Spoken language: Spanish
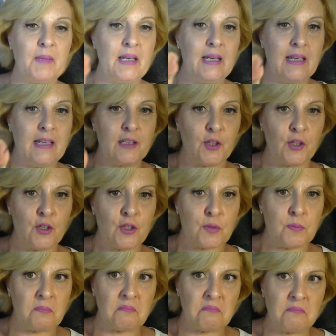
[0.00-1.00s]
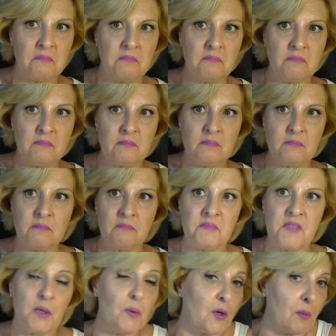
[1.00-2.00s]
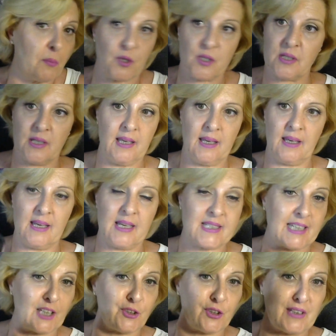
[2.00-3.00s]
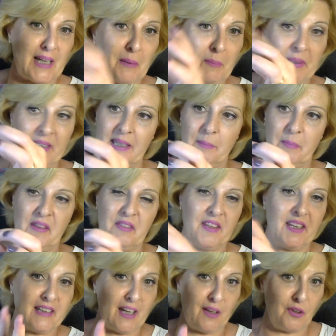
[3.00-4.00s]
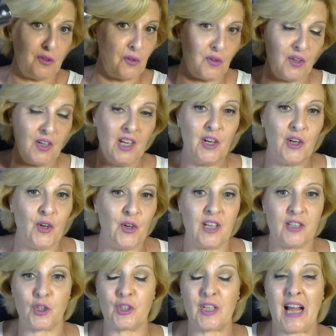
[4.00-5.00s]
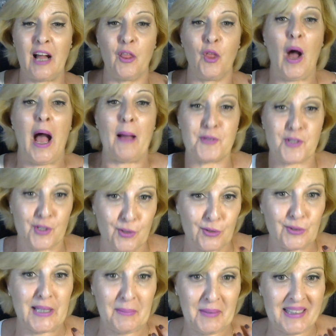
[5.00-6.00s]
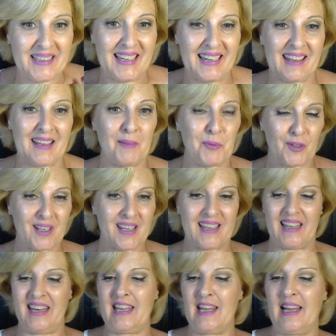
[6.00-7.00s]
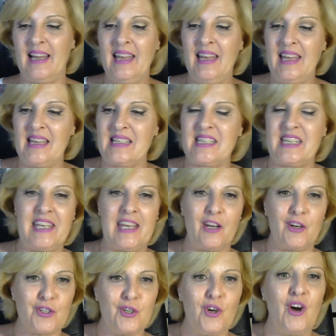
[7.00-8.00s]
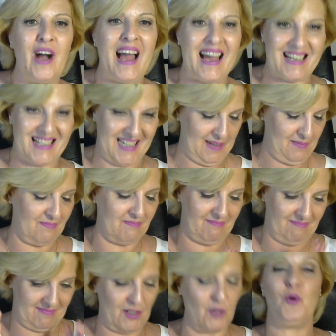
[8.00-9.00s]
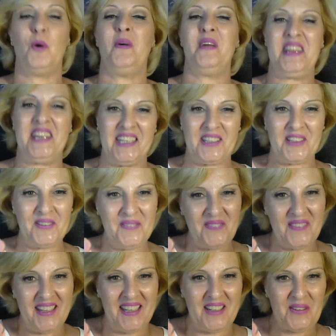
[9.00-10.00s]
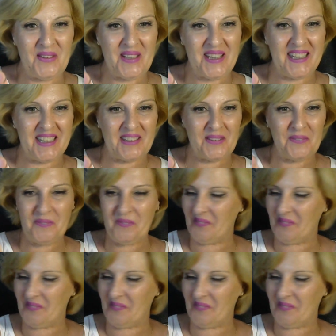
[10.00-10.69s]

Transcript: mililitros y bueno, pues eh, está totalmente precintado, no, no he tocado absolutamente nada porque quería enseñároslo así, nuevecito, eh, nuevecito.